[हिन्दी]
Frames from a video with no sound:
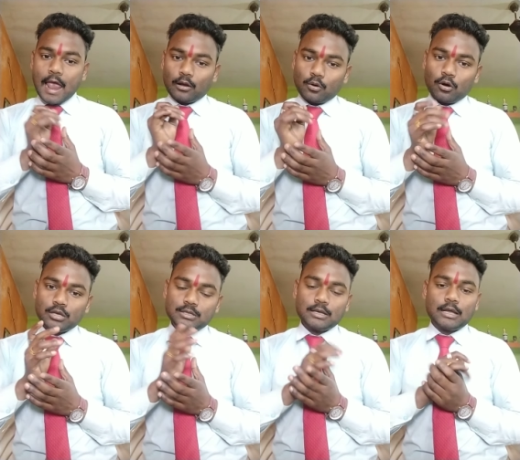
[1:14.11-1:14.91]

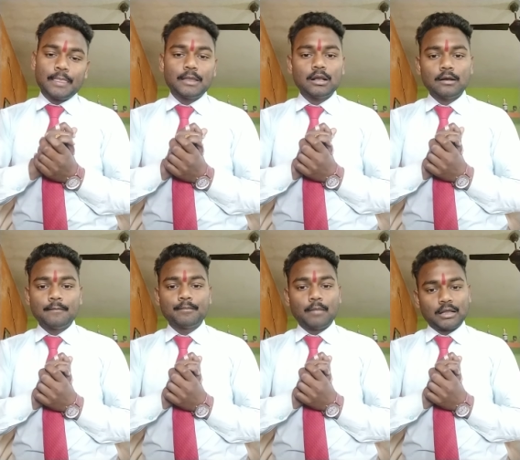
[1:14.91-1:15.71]
एल्कोहल अंदर
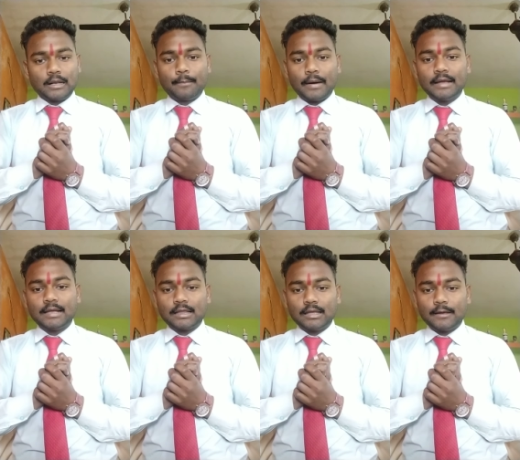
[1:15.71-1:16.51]
मात्रा पाई
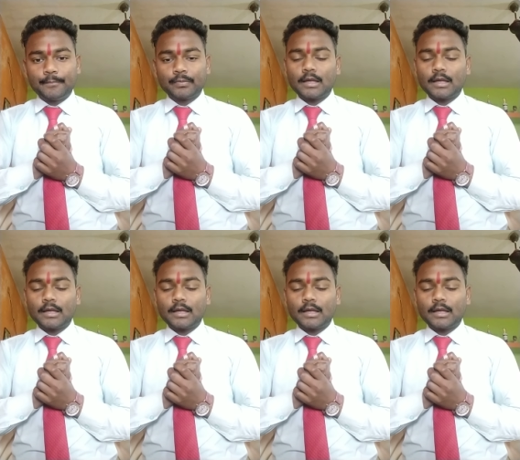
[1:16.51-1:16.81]
जाती है